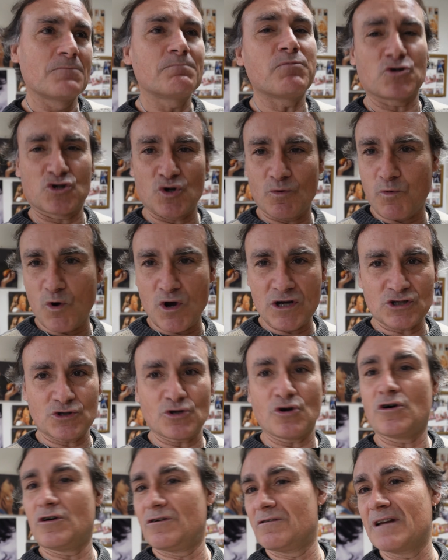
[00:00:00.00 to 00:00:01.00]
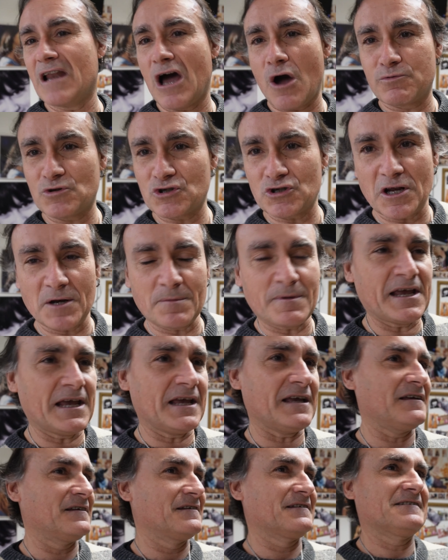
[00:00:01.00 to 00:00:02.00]
Por supuesto, la
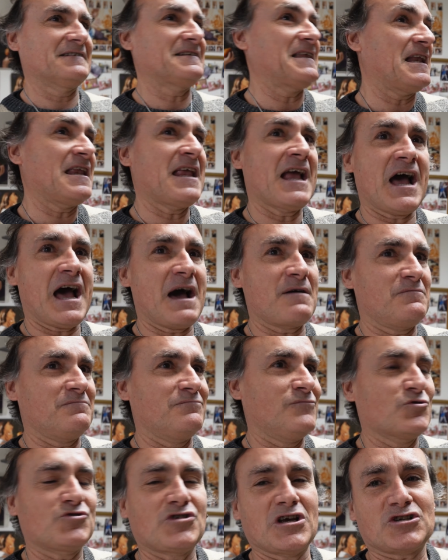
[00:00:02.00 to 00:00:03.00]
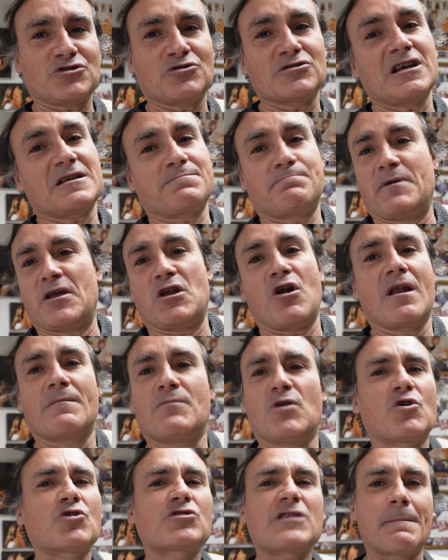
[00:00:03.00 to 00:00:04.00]
observé, tenía muchas cosas, pero a lo
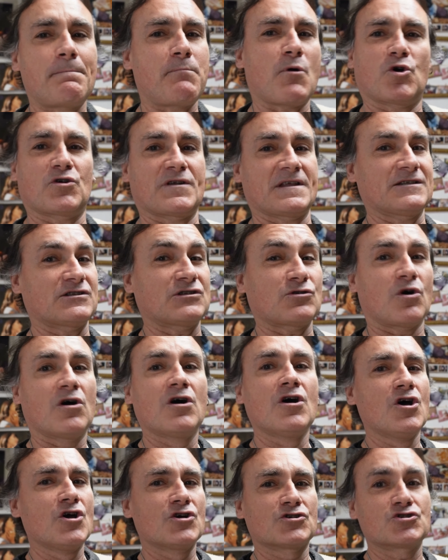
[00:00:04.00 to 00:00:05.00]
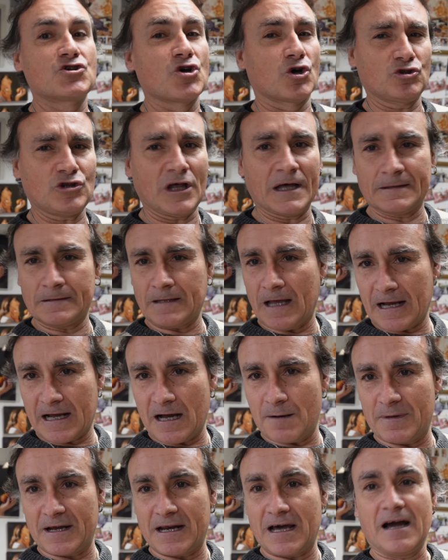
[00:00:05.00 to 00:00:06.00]
mejor tampoco necesito yo tanta
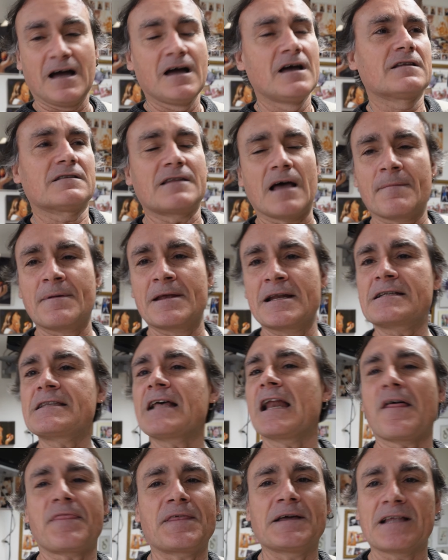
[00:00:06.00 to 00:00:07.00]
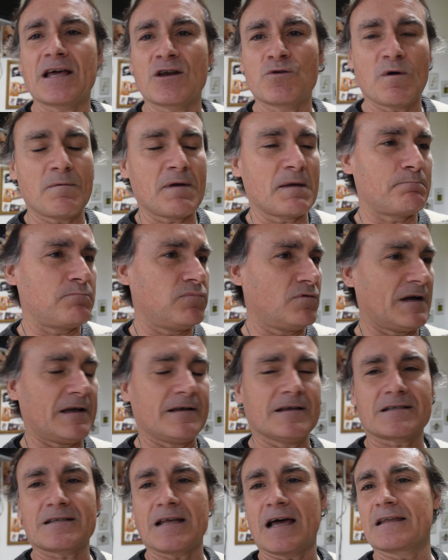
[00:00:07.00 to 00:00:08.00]
cámara. También está la Z9, pues
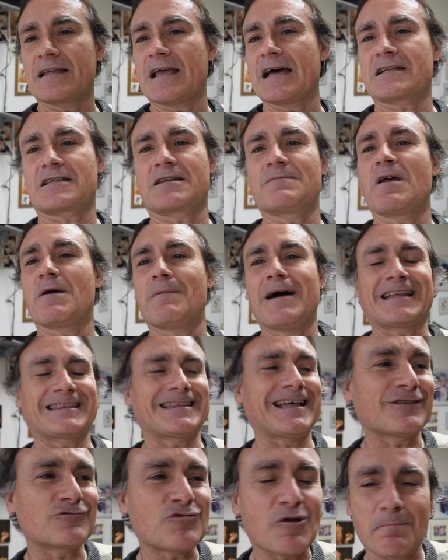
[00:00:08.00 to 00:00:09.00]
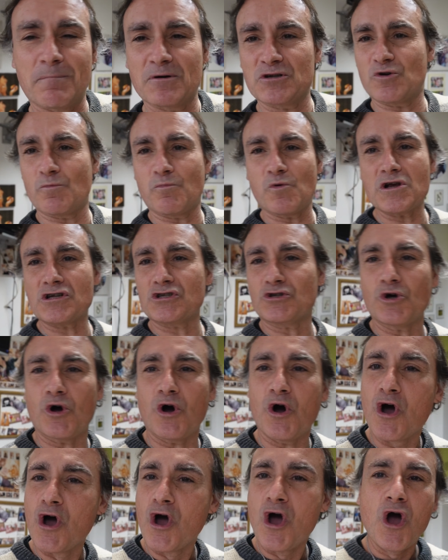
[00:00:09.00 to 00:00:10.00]
esa ya se me va tanto en
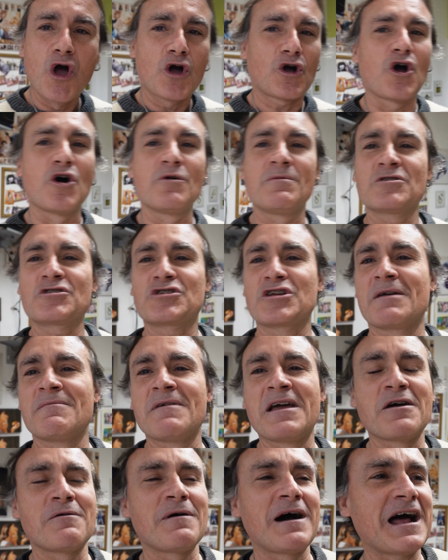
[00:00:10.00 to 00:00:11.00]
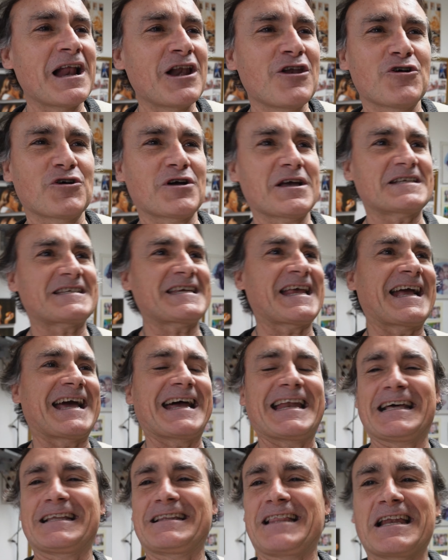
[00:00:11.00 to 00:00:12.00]
presupuesto como se me va lo que es en
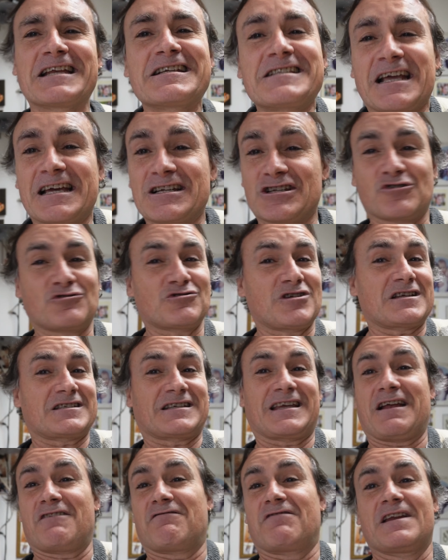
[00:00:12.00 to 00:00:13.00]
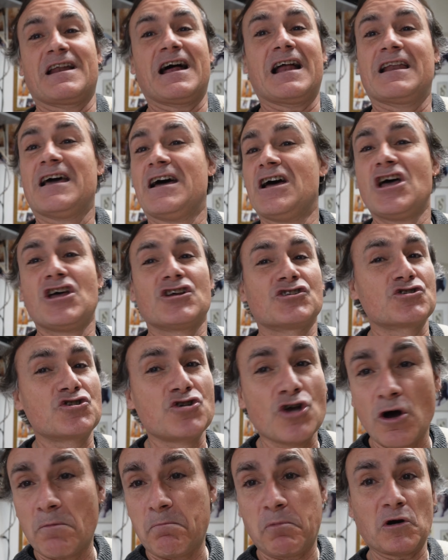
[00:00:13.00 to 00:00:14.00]
características y cosas que al final
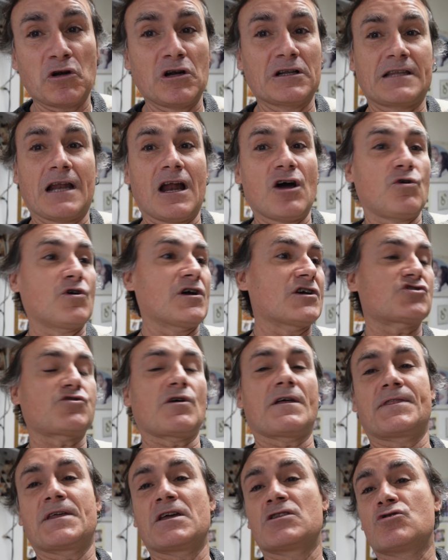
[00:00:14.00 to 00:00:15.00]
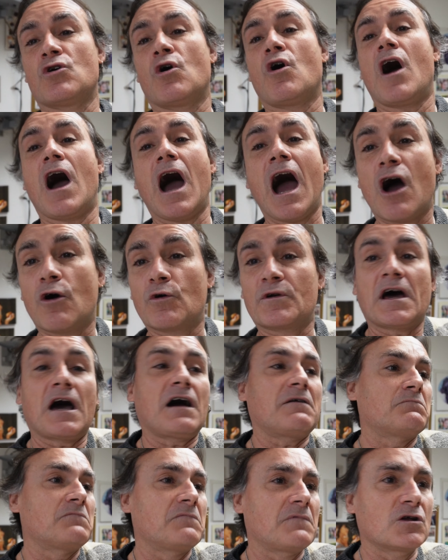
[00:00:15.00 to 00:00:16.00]
yo por el trabajo que estoy haciendo
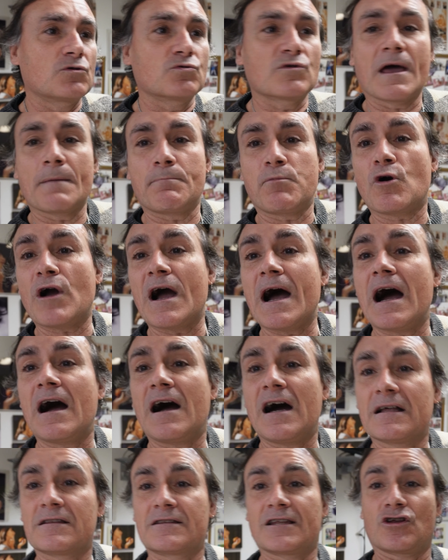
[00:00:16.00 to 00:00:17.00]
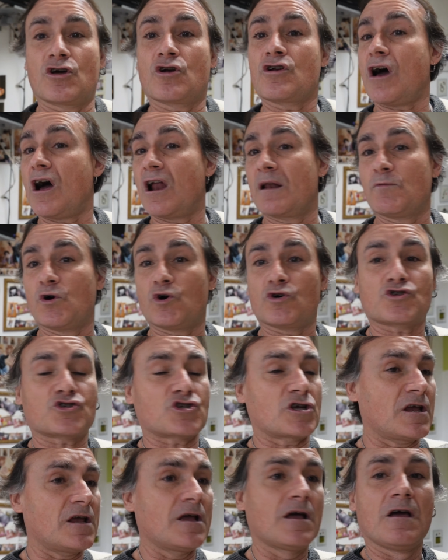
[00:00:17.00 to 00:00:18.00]
ahora, en una época anterior a lo mejor
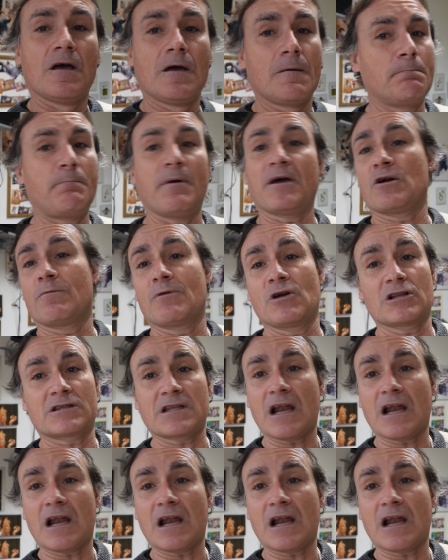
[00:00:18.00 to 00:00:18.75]
sí, pero por el